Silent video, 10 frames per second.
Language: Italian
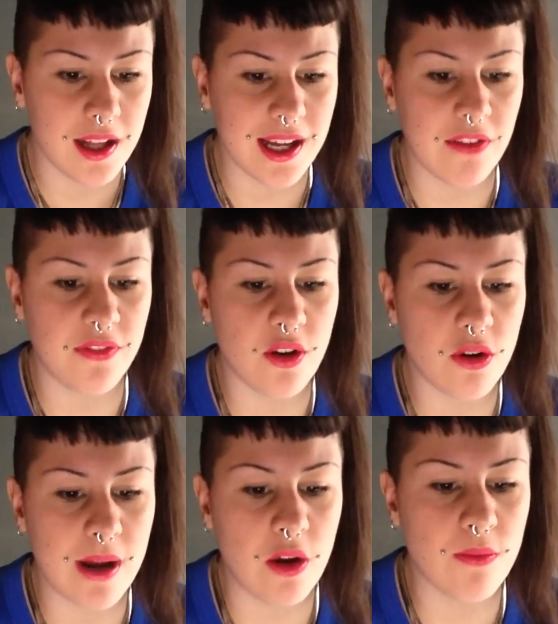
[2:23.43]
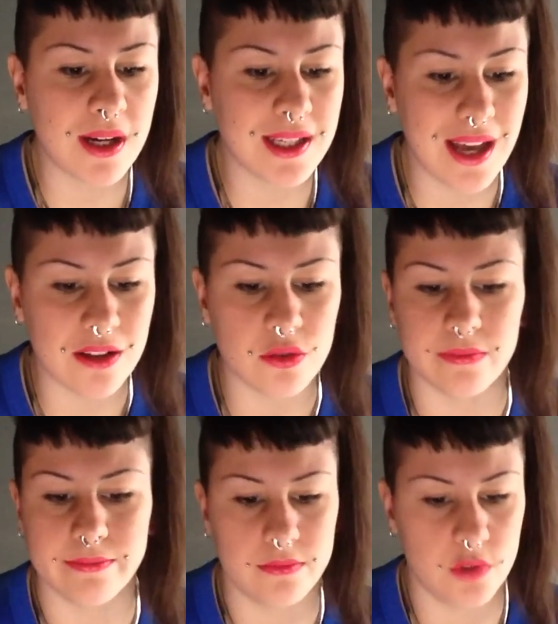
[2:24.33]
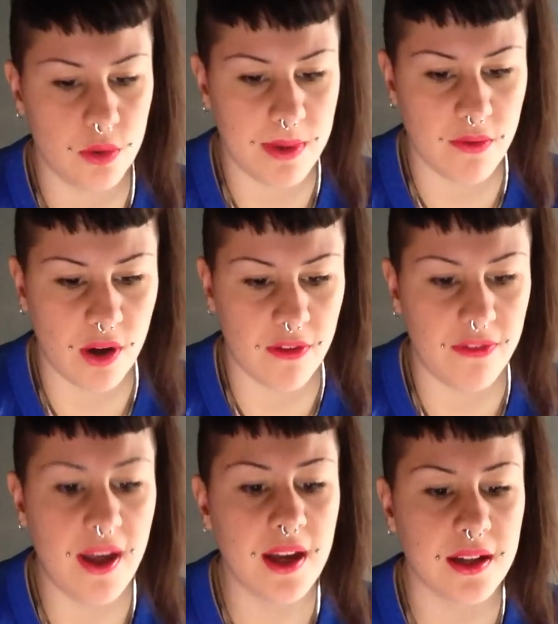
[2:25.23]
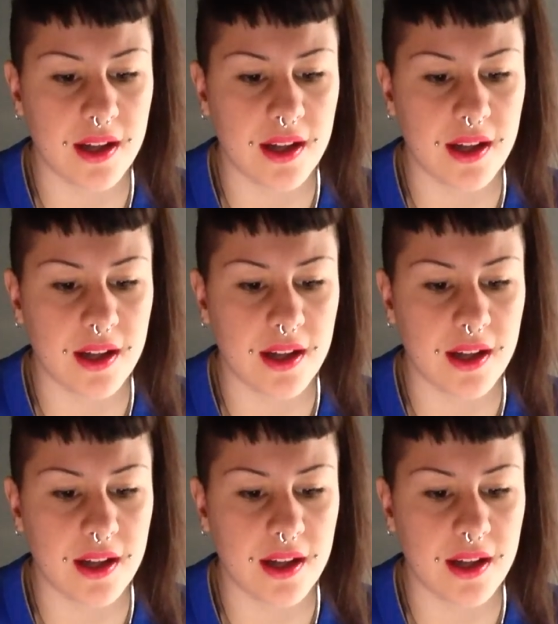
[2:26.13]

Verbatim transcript: Caffè normale o macchiato? Non bevo caffè.